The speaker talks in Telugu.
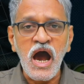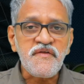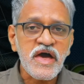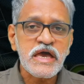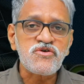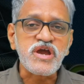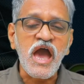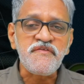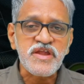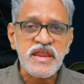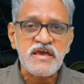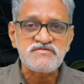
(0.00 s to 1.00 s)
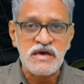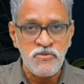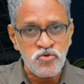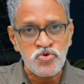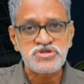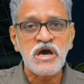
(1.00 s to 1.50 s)
ఆదాయం కేంద్రానికి
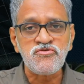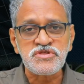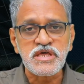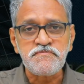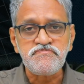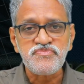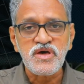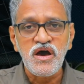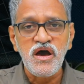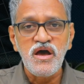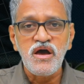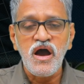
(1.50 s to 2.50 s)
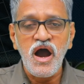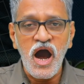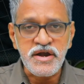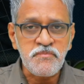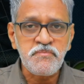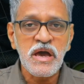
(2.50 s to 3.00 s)
సమకూరుతా ఉంది
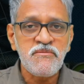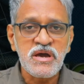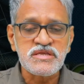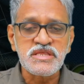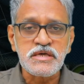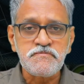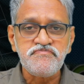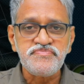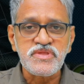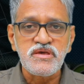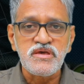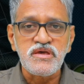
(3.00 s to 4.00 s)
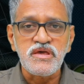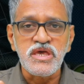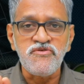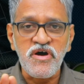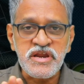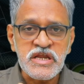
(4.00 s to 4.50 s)
ఆ డబ్బు ఏమైంది
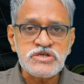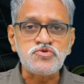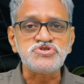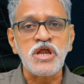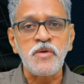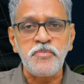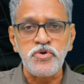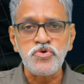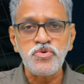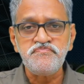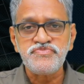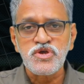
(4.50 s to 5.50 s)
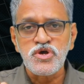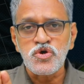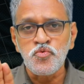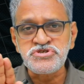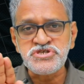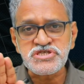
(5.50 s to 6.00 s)
ఇవన్నీ చూసినప్పుడు
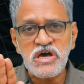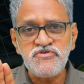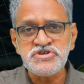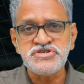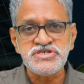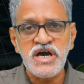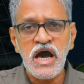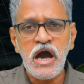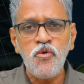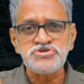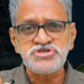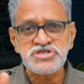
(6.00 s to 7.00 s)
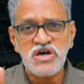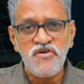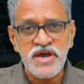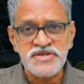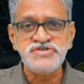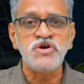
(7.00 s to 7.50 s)
ఉచిత విద్య ఉచిత
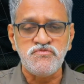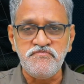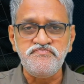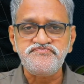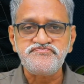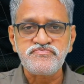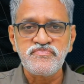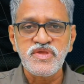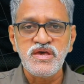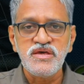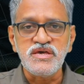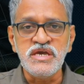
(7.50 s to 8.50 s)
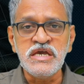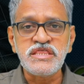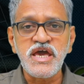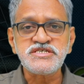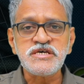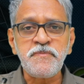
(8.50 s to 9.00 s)
వైద్యం ఈ
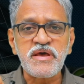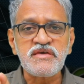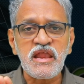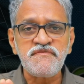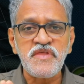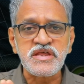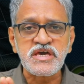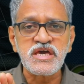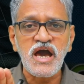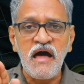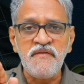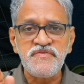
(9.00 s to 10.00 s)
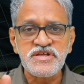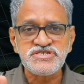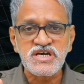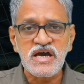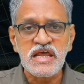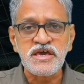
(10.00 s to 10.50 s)
దేశ ప్రజలందరికీ
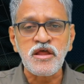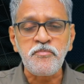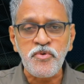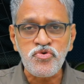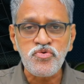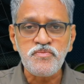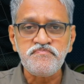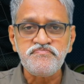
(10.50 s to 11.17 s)
అందించగలిగినప్పుడు